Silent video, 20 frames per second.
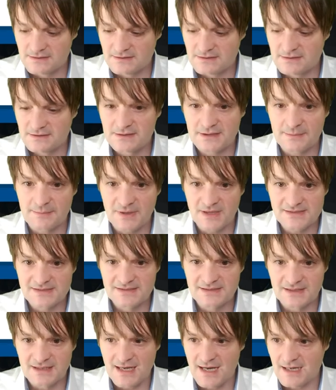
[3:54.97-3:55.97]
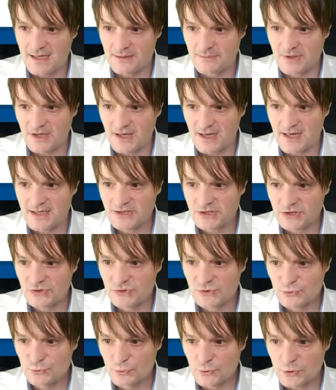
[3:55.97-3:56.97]
der passende Lagerbereich
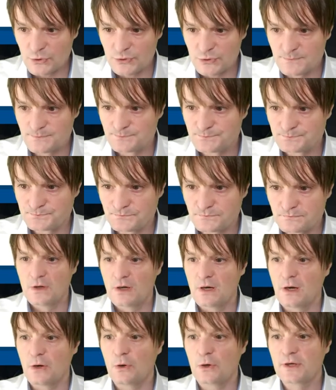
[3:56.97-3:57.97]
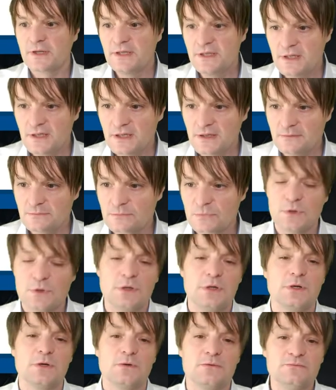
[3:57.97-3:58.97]
gesucht. Auch hier
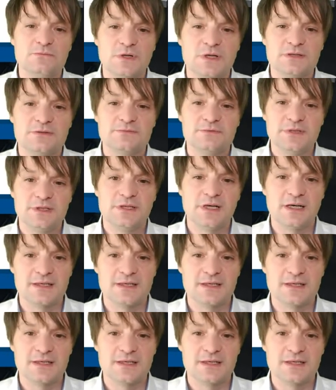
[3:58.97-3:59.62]
wird wieder ein